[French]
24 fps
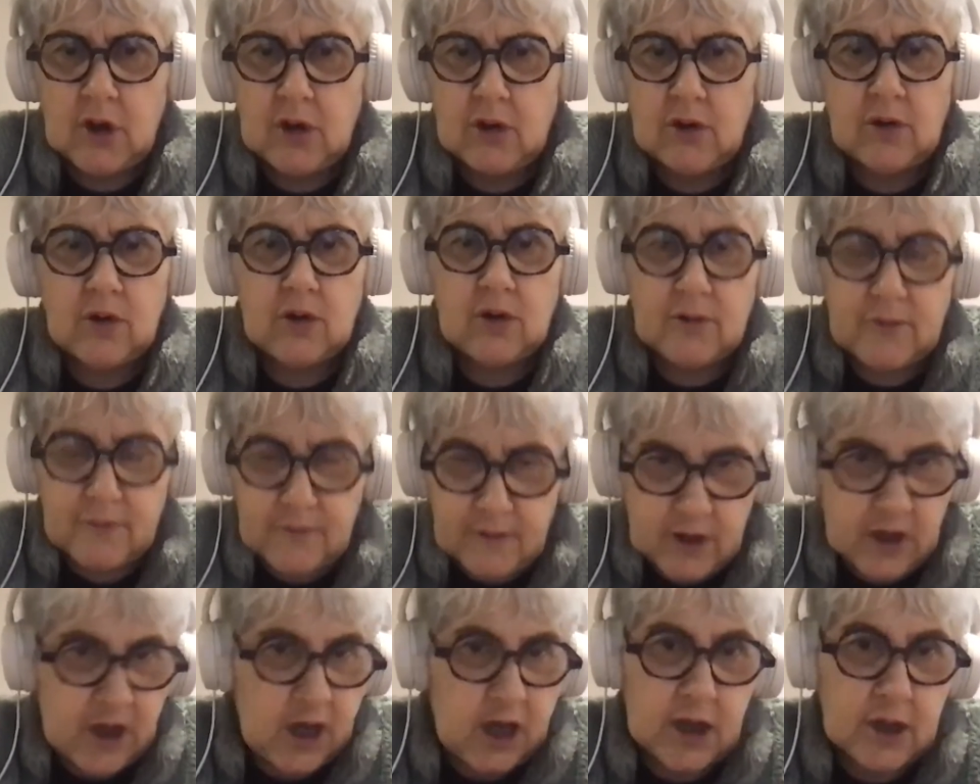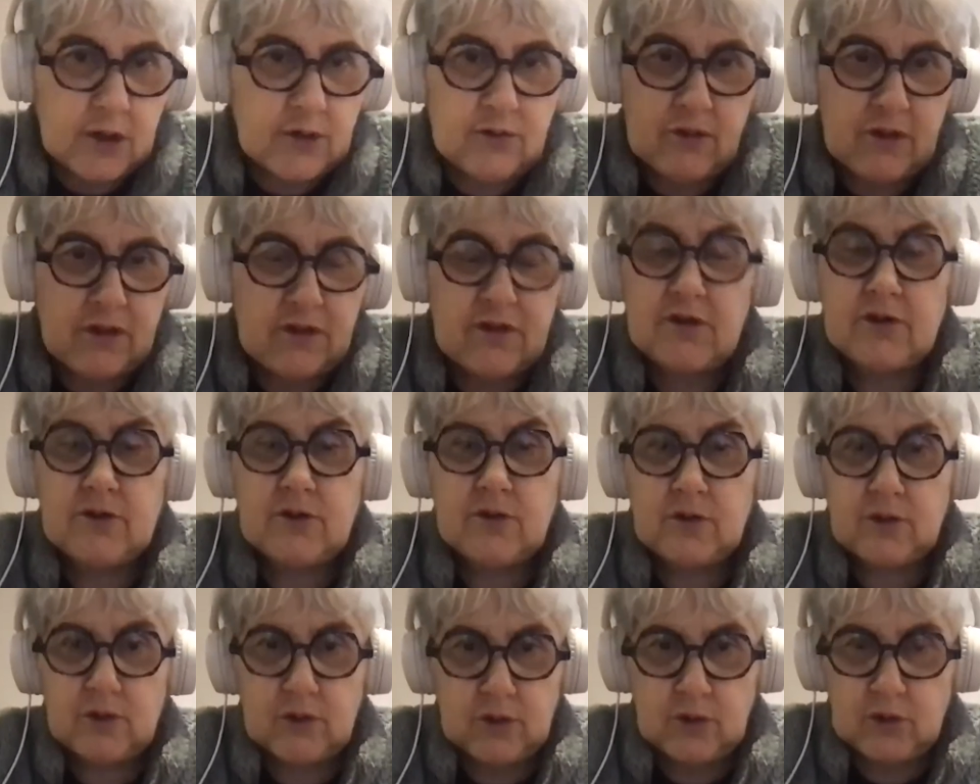euh, revenir à toutes
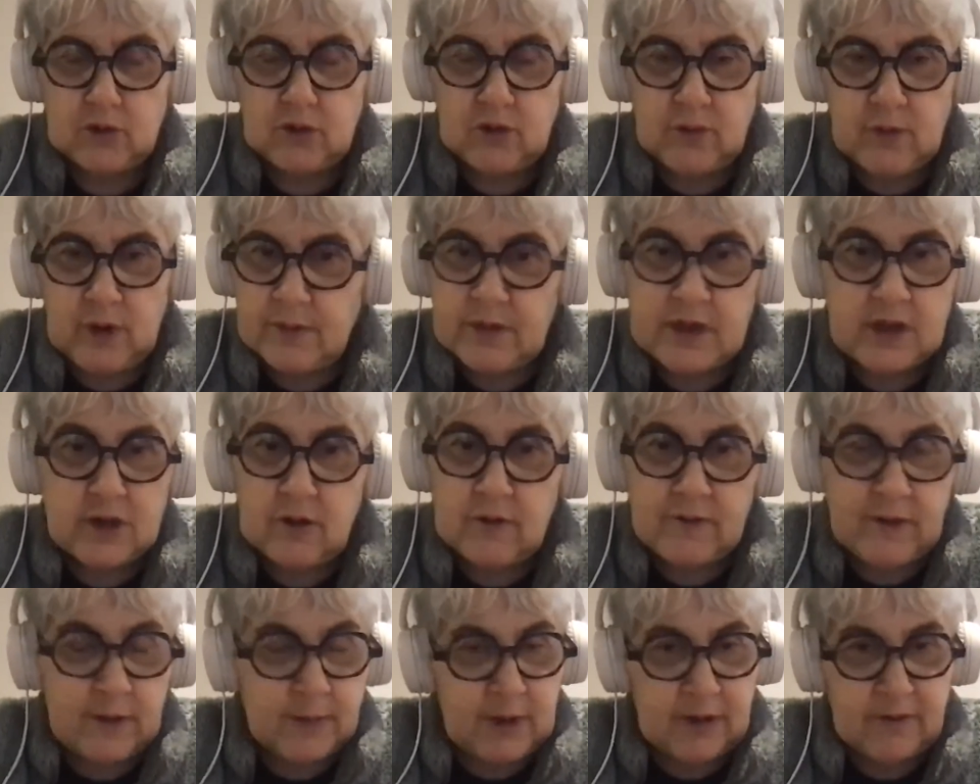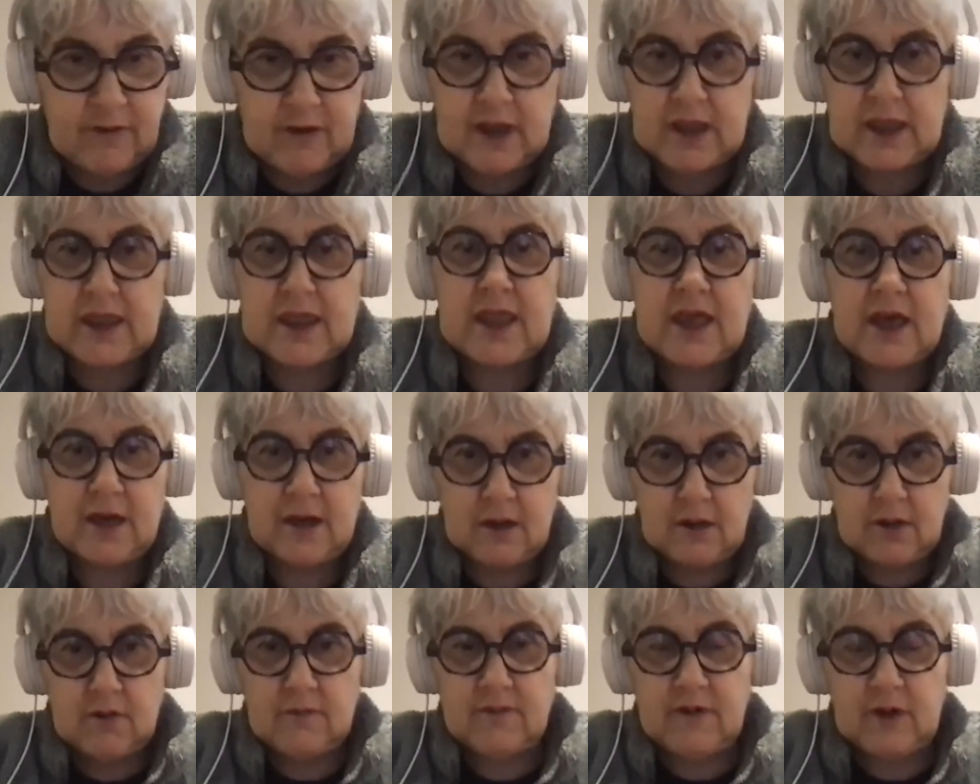sortes de documents, mais non, on ne va pas faire
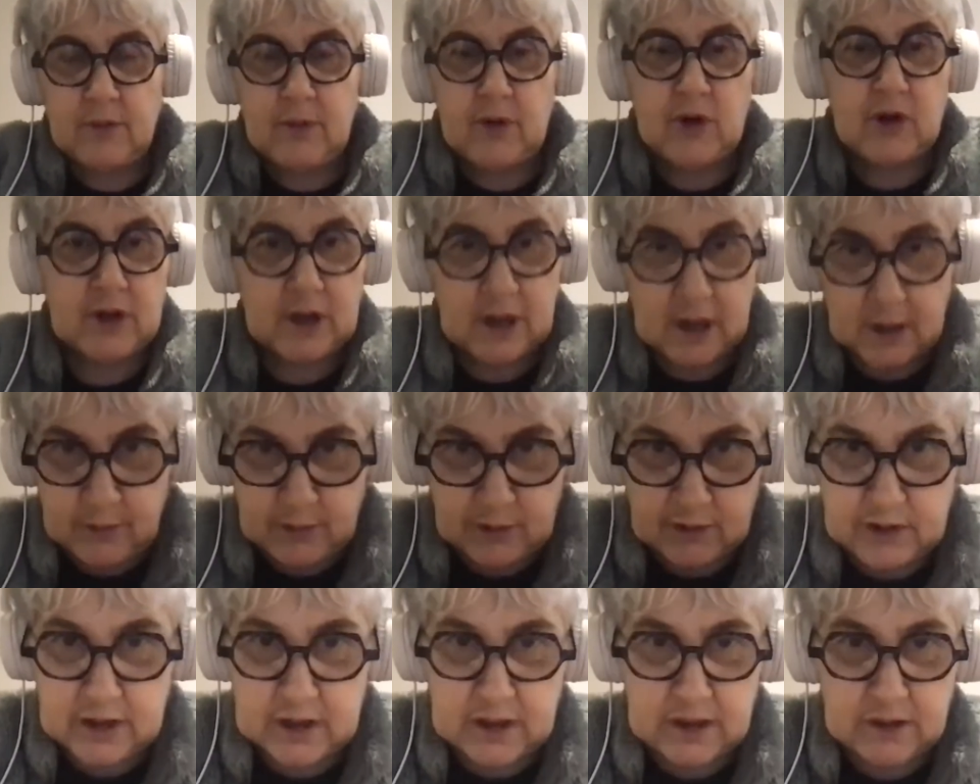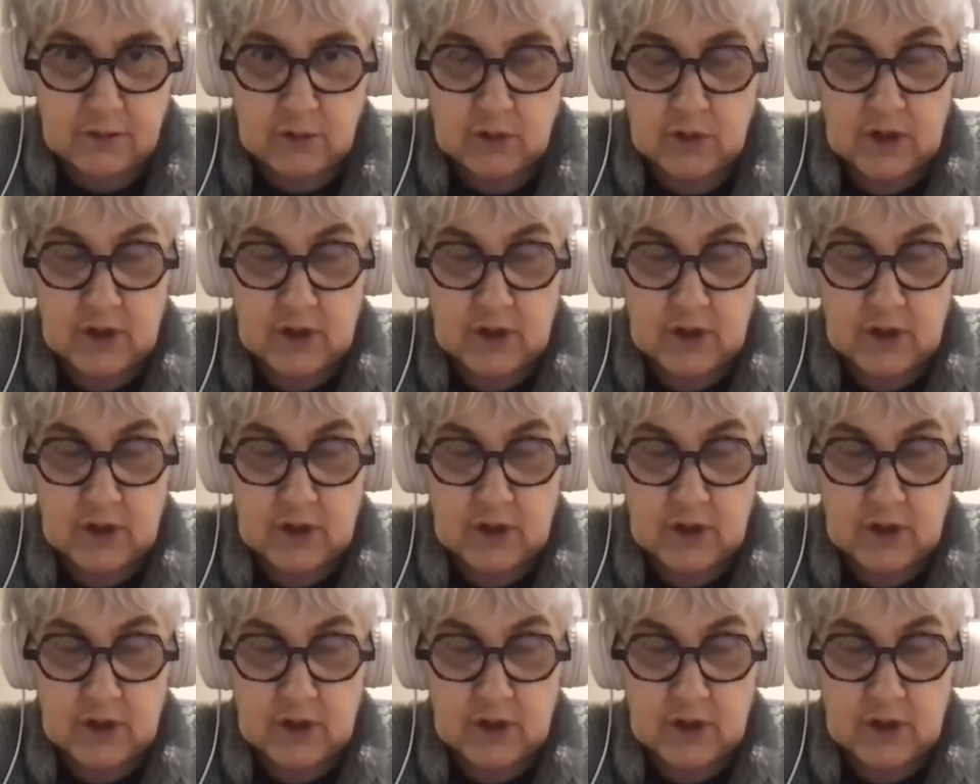ça. On va prendre la position